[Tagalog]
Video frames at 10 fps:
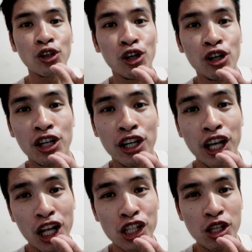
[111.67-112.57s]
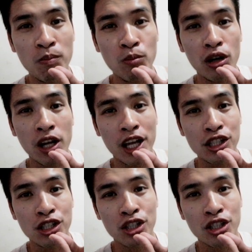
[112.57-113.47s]
Ito, it
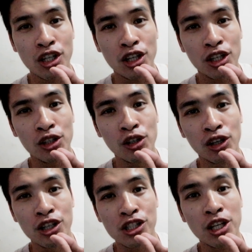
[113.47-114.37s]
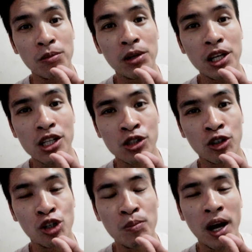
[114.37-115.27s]
symbolize your siblings
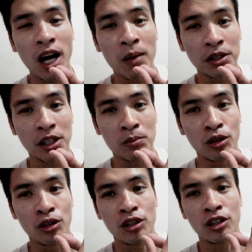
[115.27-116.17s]
or mga kapatid mo.